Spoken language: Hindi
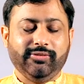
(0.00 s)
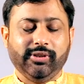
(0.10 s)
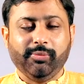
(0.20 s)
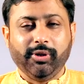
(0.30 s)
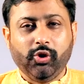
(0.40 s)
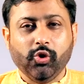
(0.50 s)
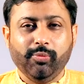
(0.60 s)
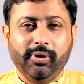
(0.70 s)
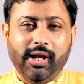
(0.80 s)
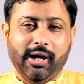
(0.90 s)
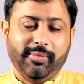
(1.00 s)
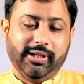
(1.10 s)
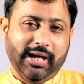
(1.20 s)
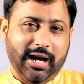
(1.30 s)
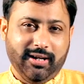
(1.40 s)
जीवन हमें क्यों मिला हमें
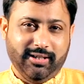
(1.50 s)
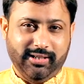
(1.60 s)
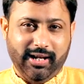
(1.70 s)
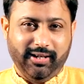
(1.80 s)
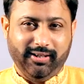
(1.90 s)
क्या करना